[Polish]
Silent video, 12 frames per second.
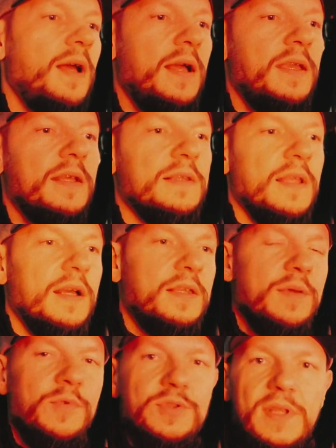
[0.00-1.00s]
a
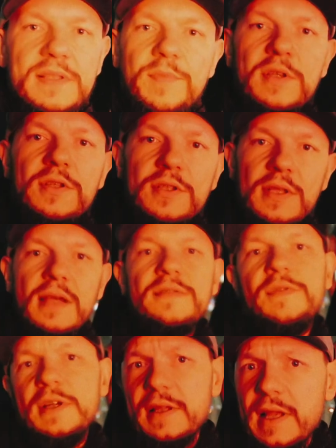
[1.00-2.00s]
jednak nie można zmienić
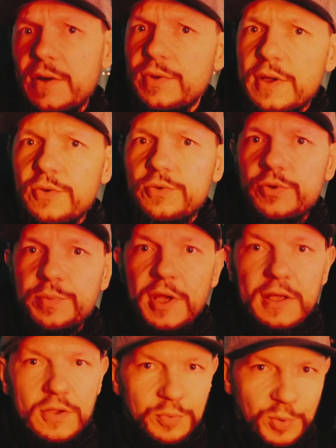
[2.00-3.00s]
nazwy kanału na
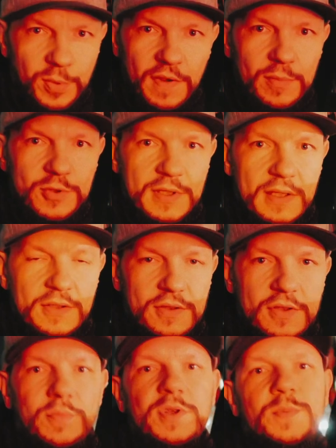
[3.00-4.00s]
YouTubie. Ja to próbowałem
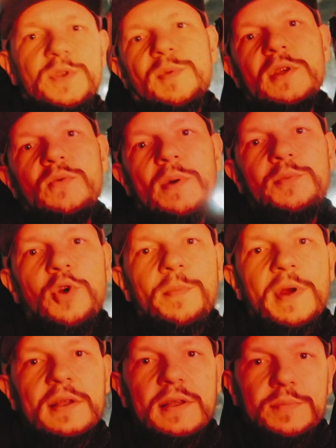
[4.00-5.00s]
ostatnio zrobić, bo zmieniłem
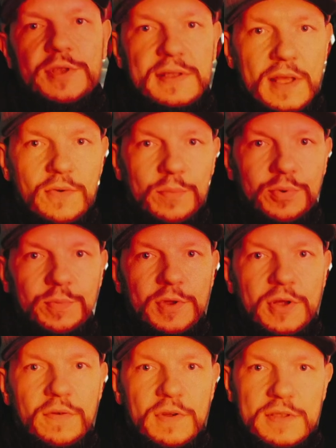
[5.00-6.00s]
domenę. Przestałem
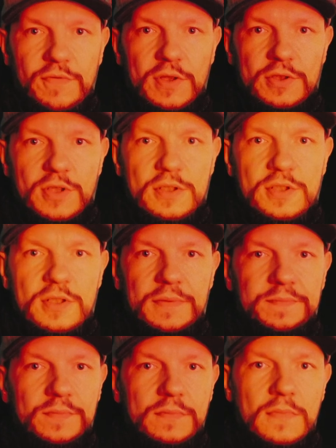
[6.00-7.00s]
publikować swoje
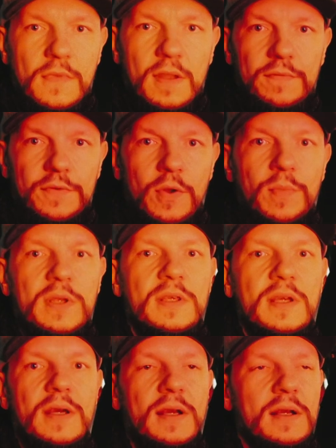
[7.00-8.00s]
rzeczy w
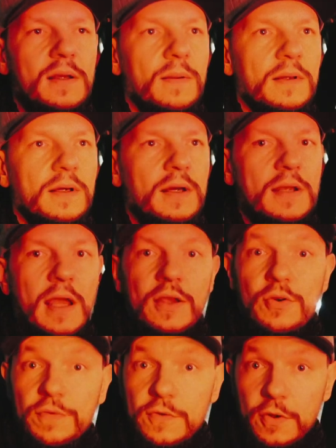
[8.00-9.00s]
domenie
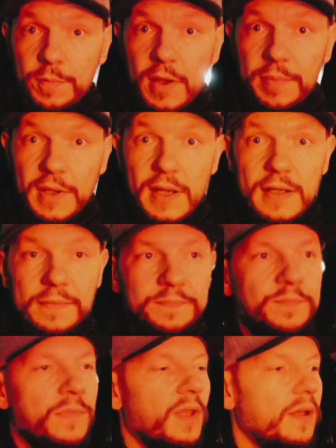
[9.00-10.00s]
rajków.pl.
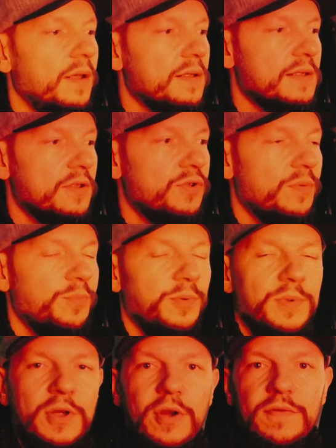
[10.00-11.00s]
Zacząłem
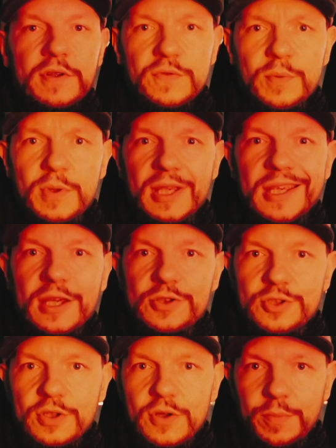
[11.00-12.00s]
publikować w domenie
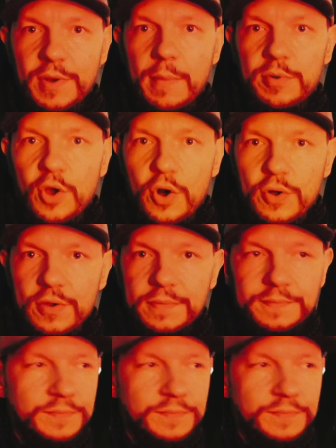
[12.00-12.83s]
jeży.blog